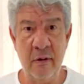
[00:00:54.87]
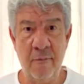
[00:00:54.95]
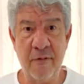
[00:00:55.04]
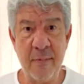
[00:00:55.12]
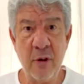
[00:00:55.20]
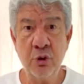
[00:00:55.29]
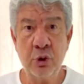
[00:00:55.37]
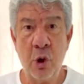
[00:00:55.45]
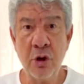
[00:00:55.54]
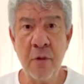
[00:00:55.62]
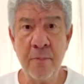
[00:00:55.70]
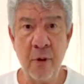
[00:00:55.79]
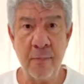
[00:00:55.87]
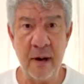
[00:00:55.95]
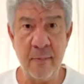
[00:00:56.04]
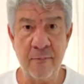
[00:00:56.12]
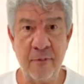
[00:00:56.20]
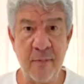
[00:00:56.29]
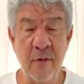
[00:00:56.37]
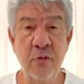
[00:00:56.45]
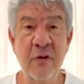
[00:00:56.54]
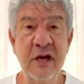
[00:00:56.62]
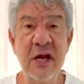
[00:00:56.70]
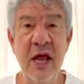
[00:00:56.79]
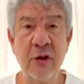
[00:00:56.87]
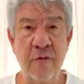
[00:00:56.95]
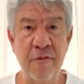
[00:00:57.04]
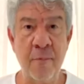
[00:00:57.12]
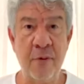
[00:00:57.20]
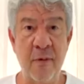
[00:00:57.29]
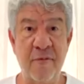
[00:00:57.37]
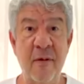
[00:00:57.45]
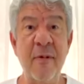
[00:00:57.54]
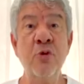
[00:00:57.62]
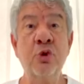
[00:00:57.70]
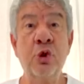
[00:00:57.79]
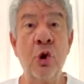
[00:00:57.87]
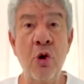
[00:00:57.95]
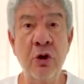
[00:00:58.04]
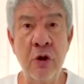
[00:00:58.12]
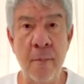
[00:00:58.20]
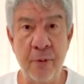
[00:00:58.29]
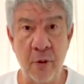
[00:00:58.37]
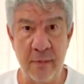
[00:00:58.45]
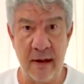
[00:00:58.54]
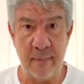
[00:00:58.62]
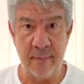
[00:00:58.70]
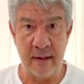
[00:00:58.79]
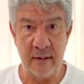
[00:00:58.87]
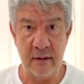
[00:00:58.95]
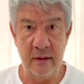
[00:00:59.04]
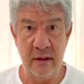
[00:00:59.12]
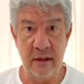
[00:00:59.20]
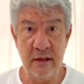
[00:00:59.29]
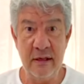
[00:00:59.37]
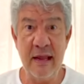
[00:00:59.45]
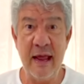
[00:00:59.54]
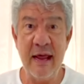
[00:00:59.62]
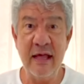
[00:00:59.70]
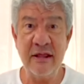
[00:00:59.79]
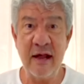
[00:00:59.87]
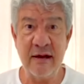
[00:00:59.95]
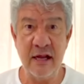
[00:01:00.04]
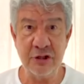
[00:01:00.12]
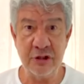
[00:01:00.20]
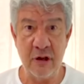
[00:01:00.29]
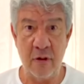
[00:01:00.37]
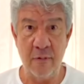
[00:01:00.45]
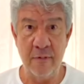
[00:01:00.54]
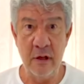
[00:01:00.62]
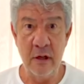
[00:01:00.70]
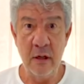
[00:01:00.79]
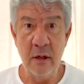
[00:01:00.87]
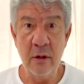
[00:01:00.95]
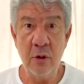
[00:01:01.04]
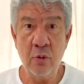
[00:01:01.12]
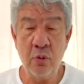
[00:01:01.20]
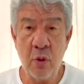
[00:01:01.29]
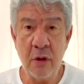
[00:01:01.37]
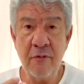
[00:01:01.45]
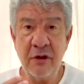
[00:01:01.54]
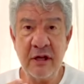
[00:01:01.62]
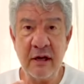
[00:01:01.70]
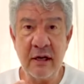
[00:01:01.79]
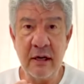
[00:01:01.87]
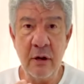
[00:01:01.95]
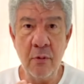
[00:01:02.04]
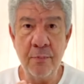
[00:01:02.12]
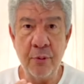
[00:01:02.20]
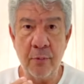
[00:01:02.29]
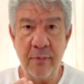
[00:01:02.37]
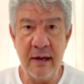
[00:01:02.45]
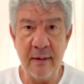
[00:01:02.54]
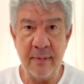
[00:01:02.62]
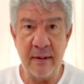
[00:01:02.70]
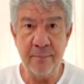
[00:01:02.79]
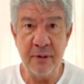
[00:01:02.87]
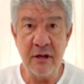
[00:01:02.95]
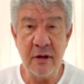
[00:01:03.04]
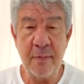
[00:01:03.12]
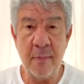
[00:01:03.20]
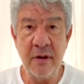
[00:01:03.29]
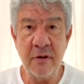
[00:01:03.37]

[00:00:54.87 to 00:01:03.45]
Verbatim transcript: O Flamengo trouxe um problema. O Flamengo não quis resolver um problema. O Flamengo trouxe um problema. E aí essa é a questão. Quando você cria um problema, principalmente o